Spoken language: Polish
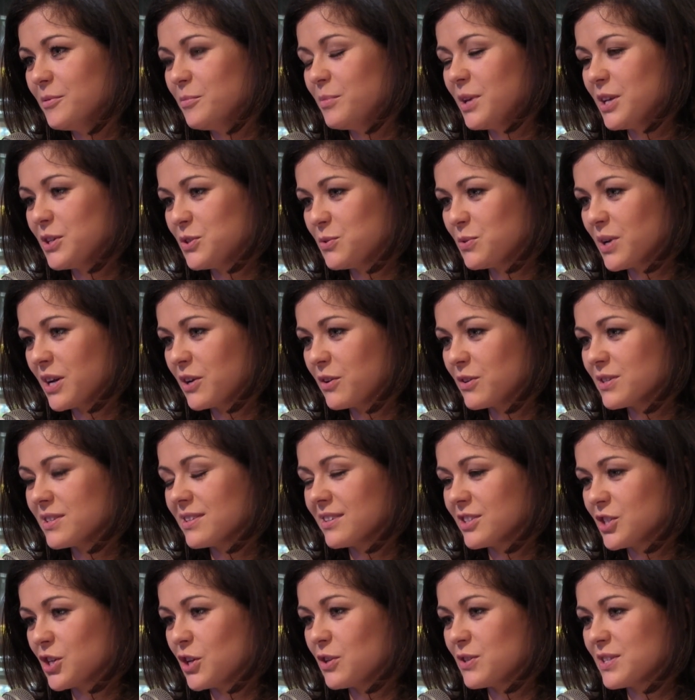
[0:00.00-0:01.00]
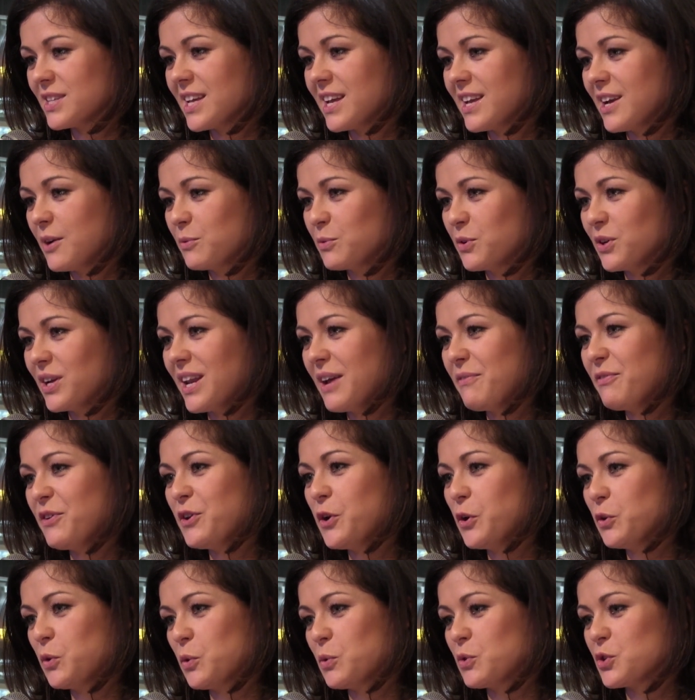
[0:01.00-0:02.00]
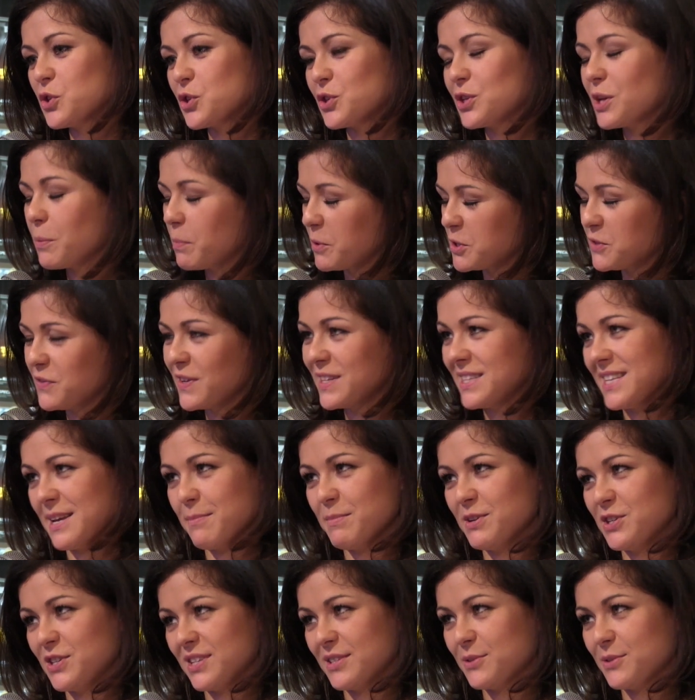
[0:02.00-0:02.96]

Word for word: miejscu, gdzie rozdaję autografy, no to już nie poświęcamy